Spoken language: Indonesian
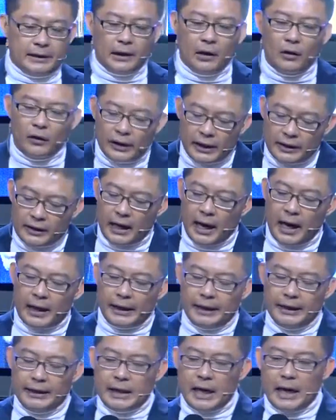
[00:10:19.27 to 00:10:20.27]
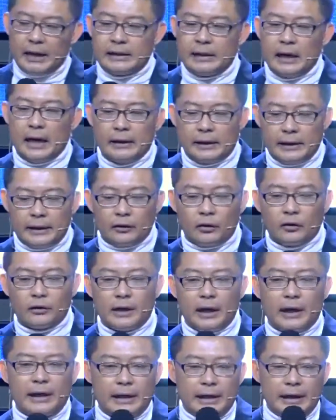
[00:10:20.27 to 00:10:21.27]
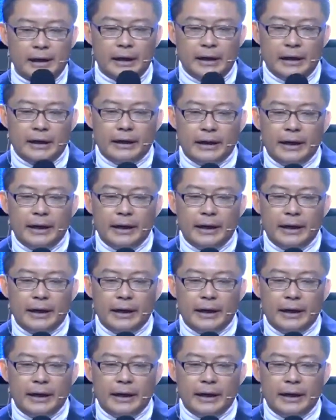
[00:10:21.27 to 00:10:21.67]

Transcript: kalau kita hari ini ada di kota ini,